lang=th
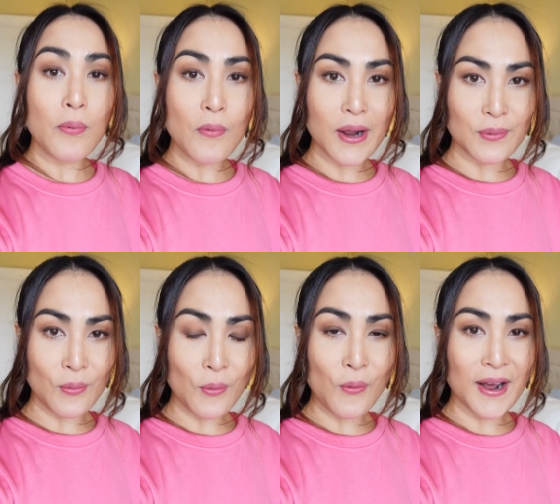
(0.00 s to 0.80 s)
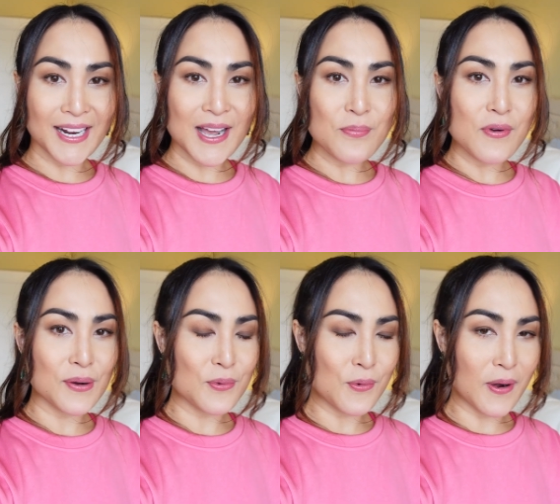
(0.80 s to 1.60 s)
ปวดหัวนะคะป
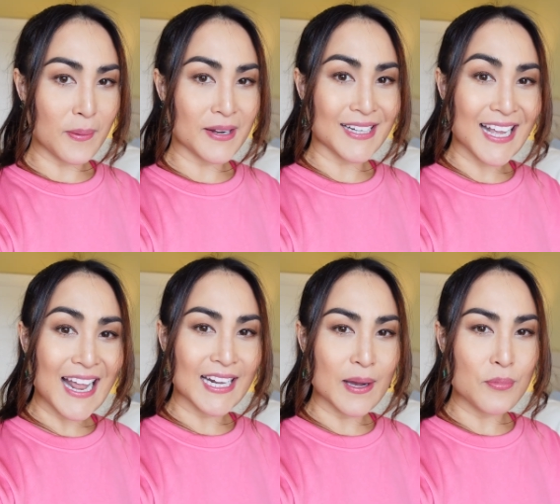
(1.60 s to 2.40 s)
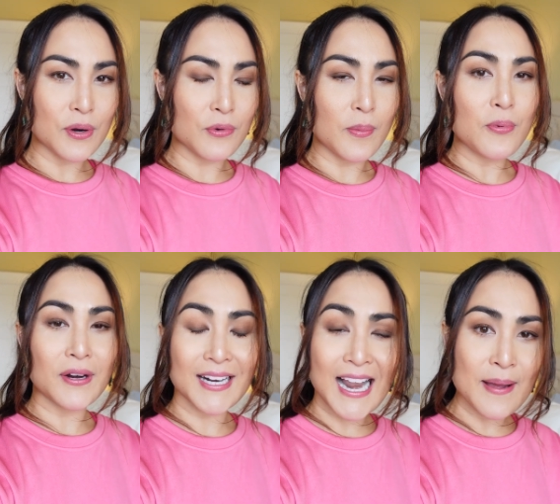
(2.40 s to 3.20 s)
วดหัวเหมือนกันนะคะปวดหัวป
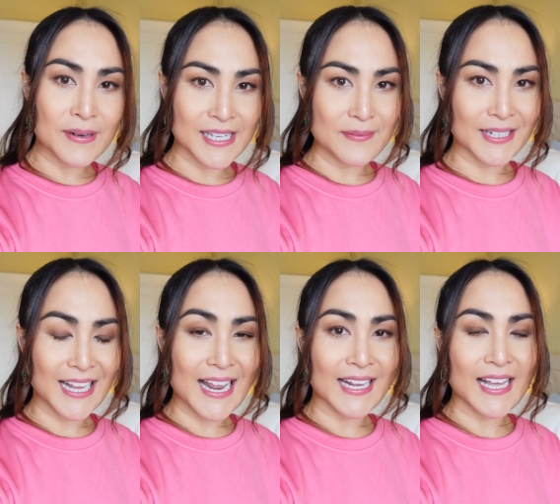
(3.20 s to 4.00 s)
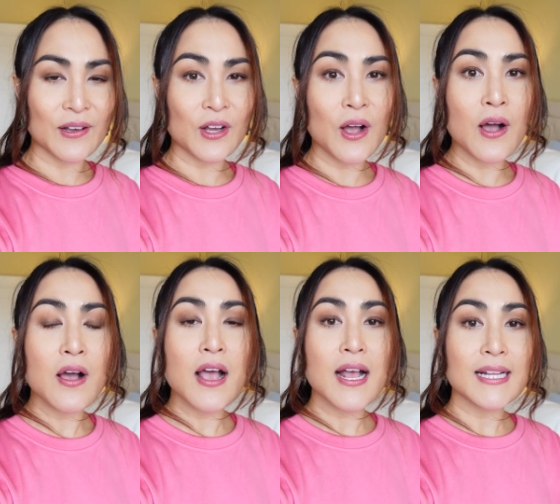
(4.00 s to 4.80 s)
วดกล้ามเนื้อเหมือนกันนะคะ แล้วก็
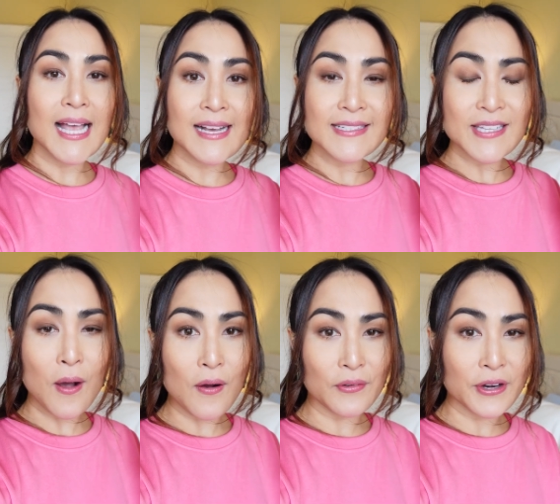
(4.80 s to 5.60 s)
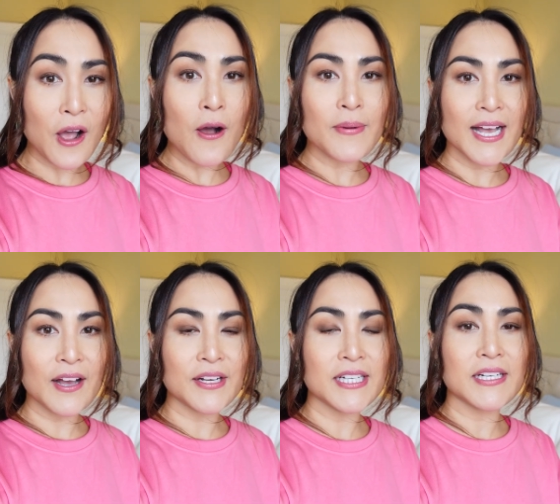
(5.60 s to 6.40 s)
ทั้ง 2 รอบนะ
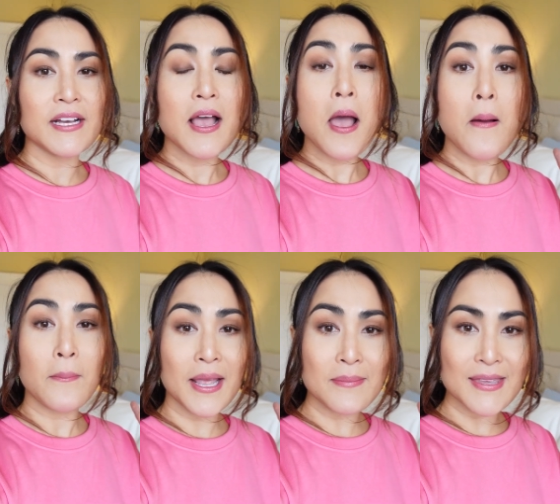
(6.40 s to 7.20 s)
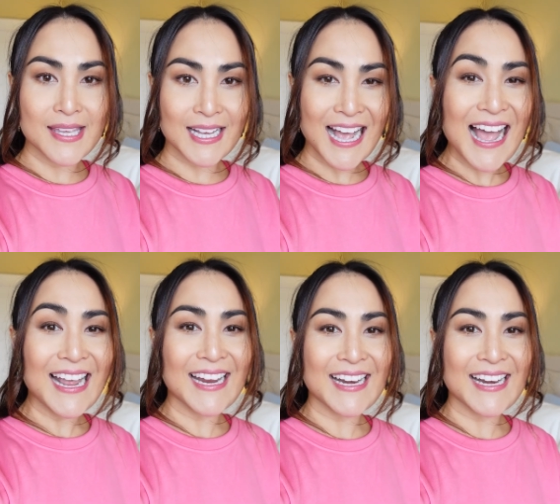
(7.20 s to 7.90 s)
คะก็คือไม่มีไข้